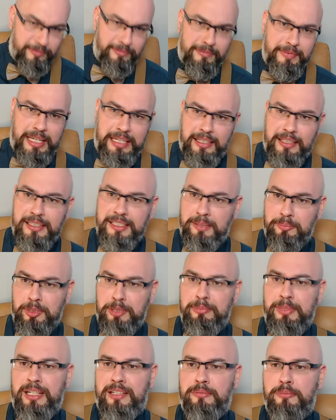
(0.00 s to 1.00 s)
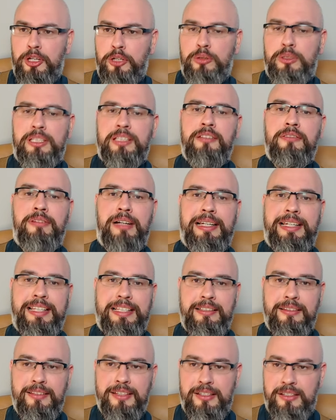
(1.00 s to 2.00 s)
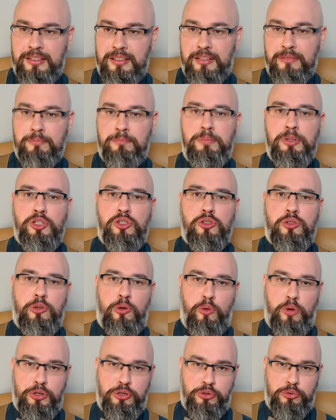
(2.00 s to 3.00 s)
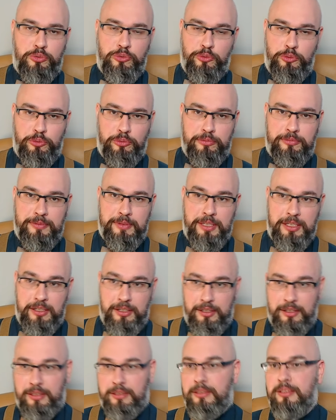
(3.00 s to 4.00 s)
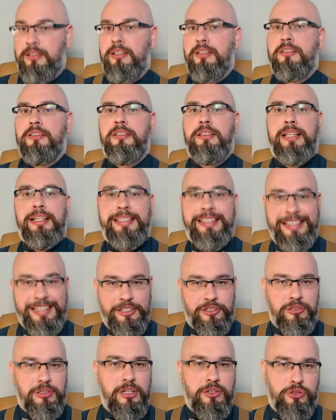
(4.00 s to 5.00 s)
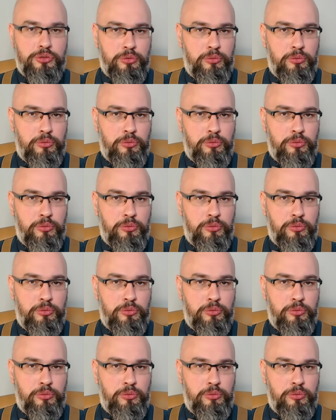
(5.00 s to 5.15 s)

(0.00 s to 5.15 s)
э, например, имеют инвалидность бессрочную. Э, логично, что